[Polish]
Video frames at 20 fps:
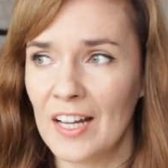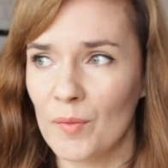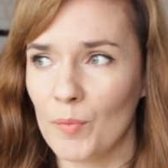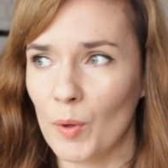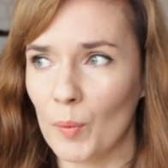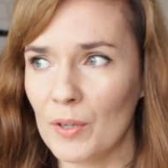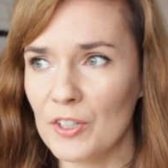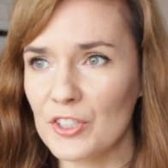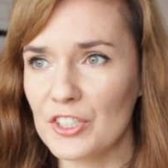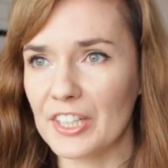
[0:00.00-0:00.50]
w
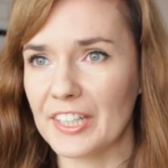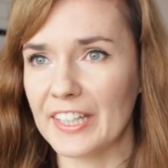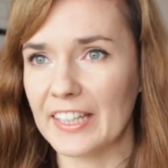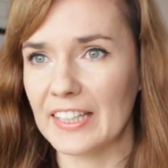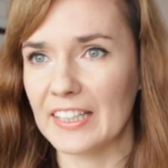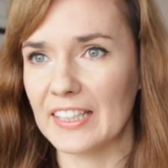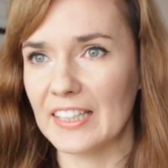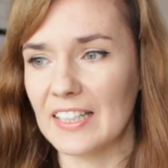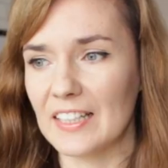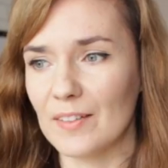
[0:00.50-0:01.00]
momencie,
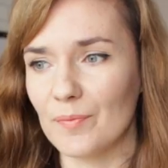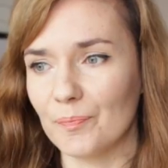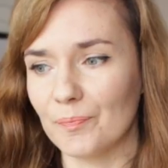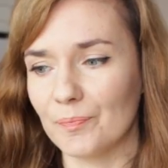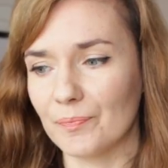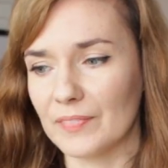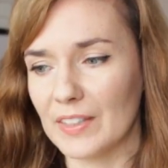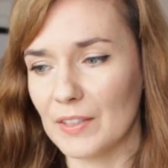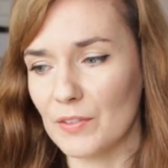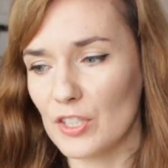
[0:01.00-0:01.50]
kiedy
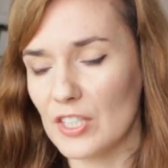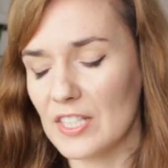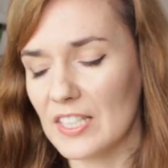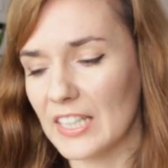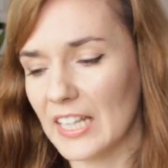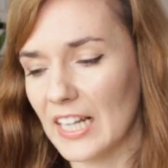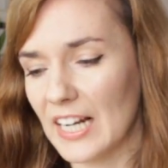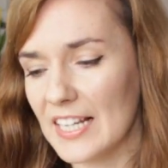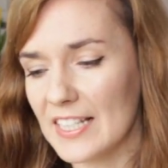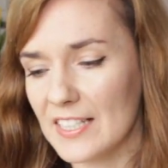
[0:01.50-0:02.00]
mm, te
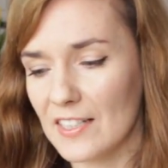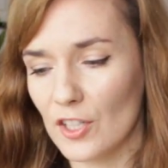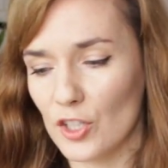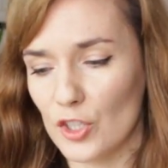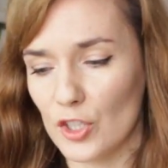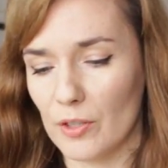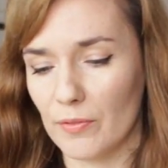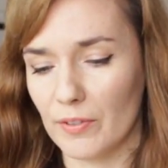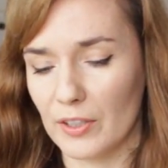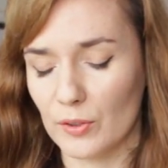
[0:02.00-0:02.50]
wszystkie lasy
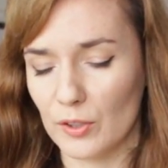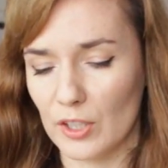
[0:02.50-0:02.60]
deszczowe,